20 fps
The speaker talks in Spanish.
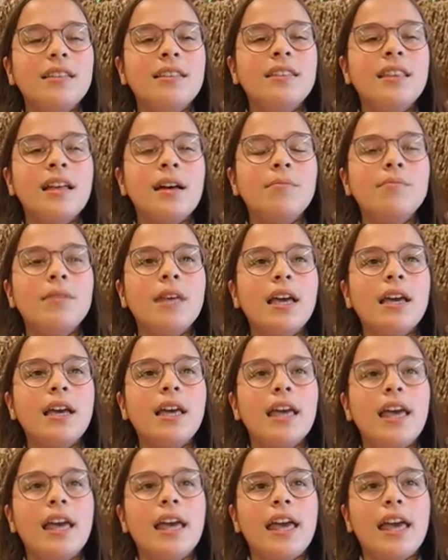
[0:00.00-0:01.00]
también
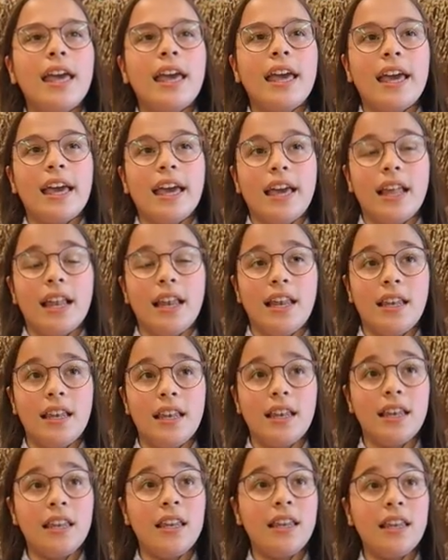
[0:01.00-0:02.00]
eh,
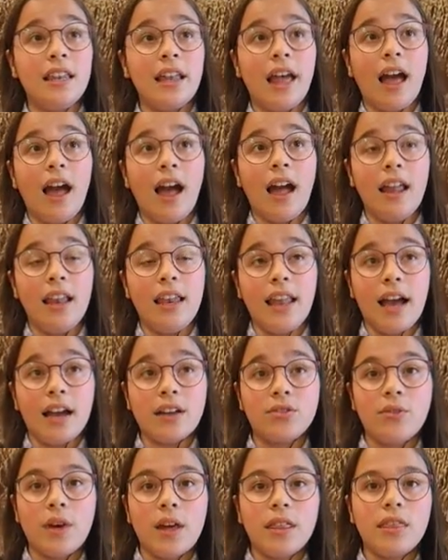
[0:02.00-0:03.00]
la
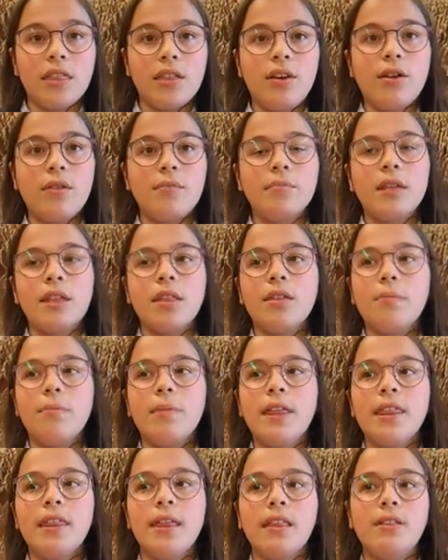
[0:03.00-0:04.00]
actuación me hizo
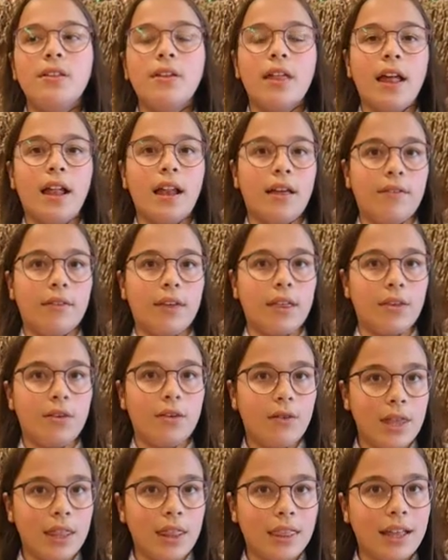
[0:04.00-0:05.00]
perder toda la
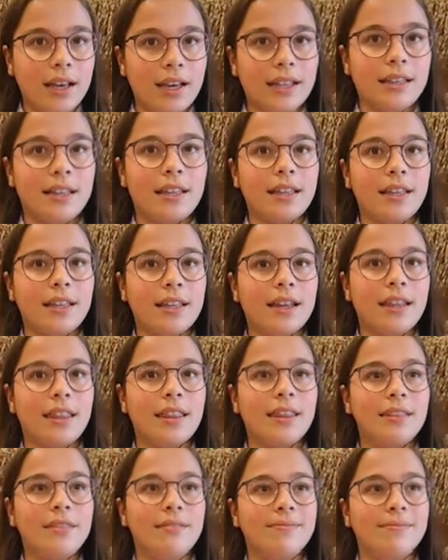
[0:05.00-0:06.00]
vergüenza que
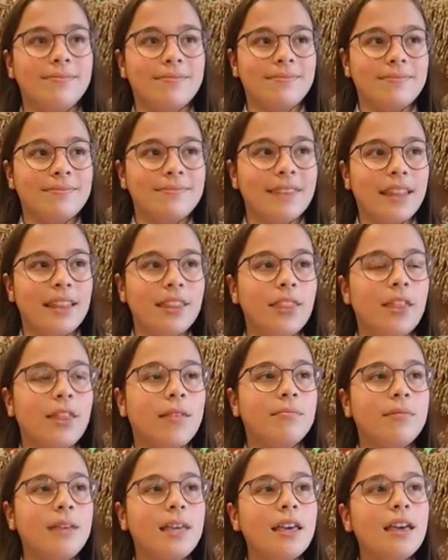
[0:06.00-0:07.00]
tenía dentro
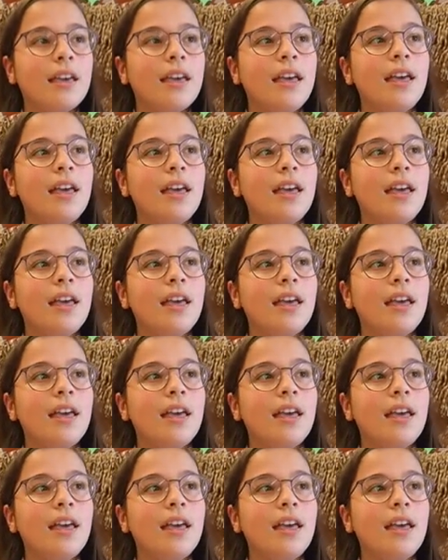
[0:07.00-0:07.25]
de mí.